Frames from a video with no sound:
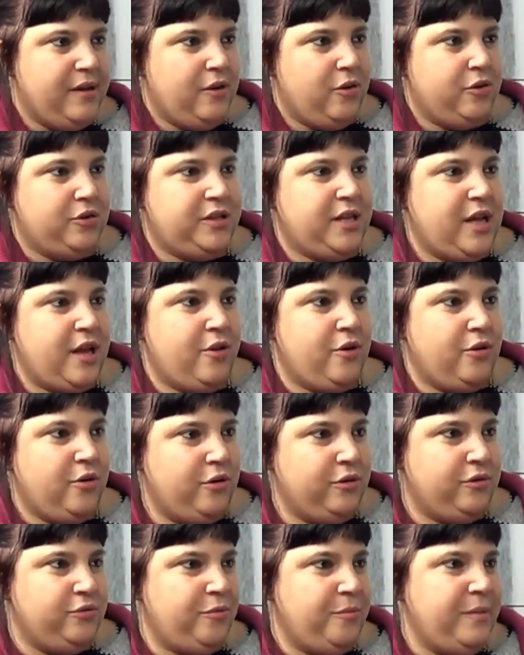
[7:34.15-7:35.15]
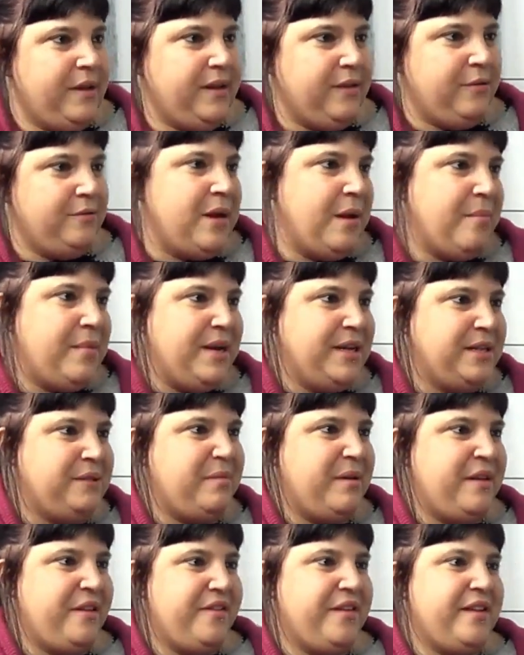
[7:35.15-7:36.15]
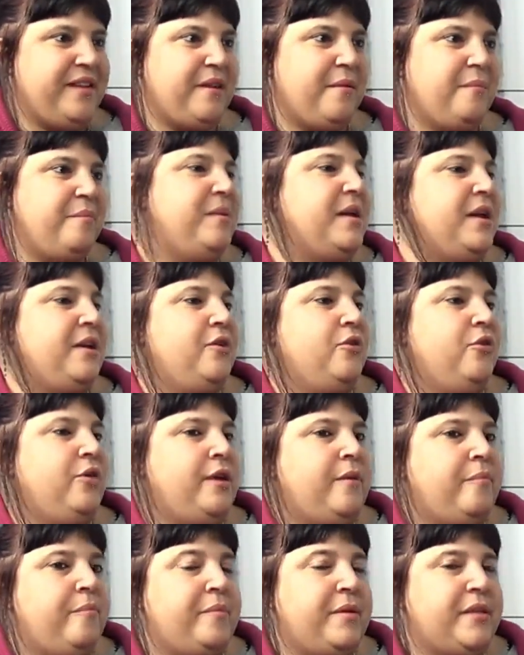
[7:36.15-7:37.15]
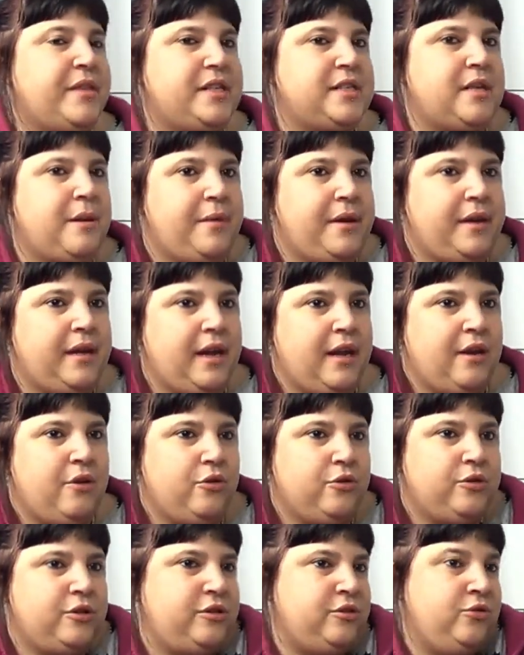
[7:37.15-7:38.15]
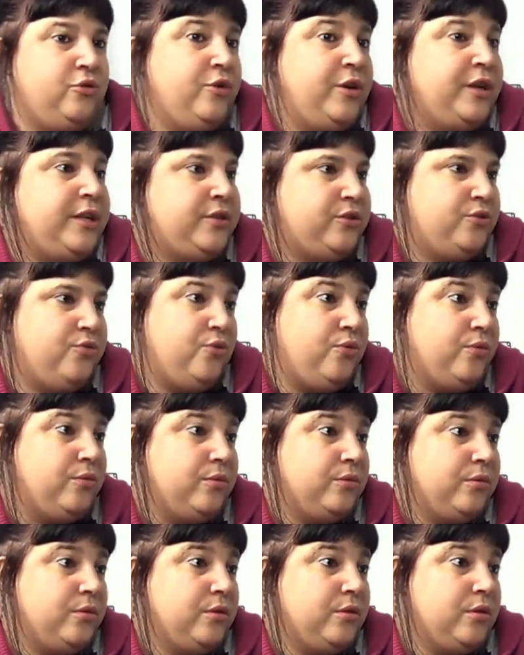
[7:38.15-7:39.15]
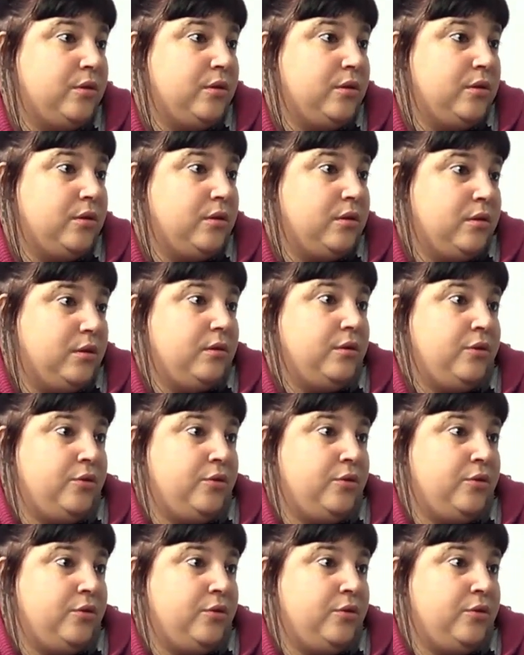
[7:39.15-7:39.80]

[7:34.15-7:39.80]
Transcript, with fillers: Hostia, yo tuve una mala experiencia también, ¿no? Y empiezas a ver que no, no eres tú. Que no eres la única.